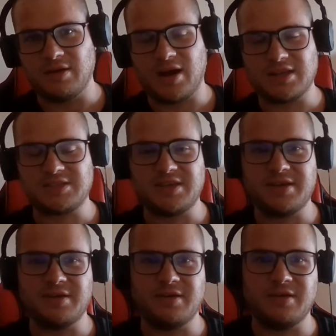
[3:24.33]

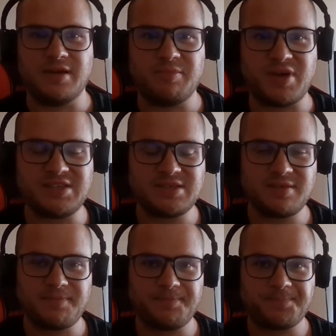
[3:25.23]
assez épaisse.
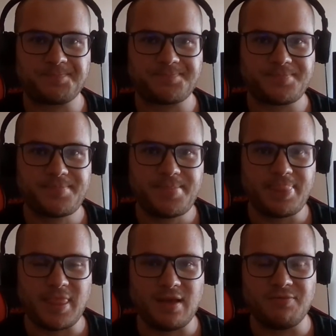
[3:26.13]

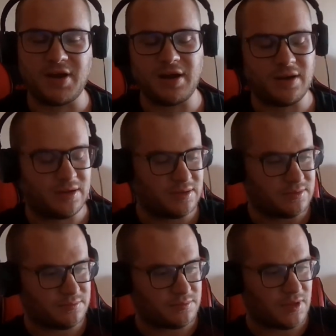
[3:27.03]
Enfin,
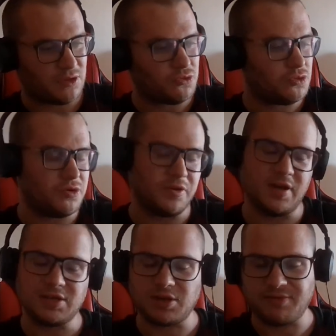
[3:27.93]
un, un, truc de
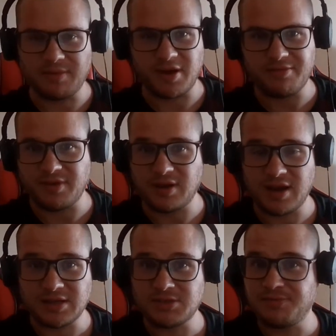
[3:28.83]
neige. Enfin bref,
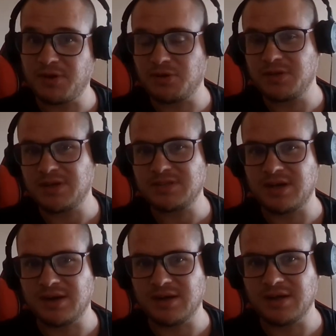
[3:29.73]
elle se fait retenir
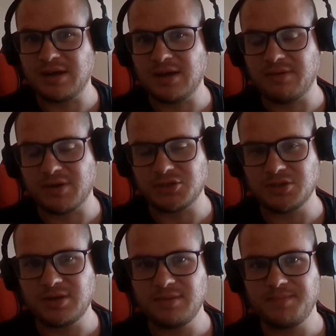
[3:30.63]
sa, la
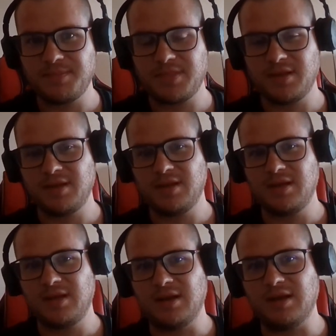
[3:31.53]
voiture.
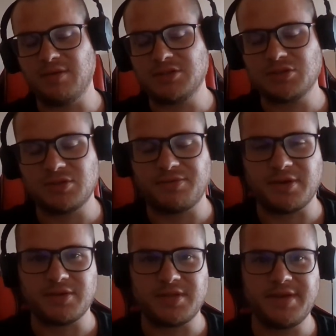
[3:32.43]
La voiture se fait
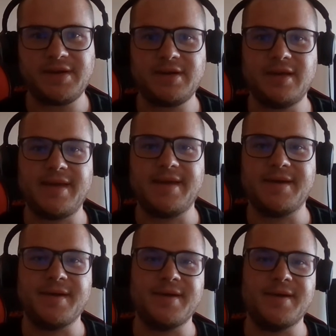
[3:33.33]
retenir. Et
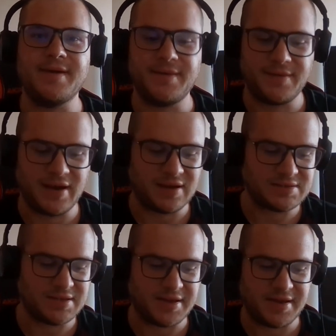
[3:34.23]
voilà,
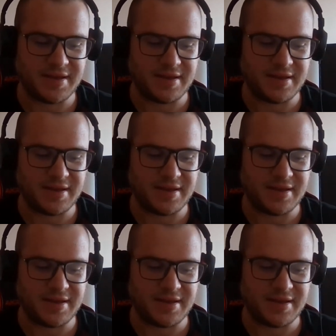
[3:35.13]
c'est...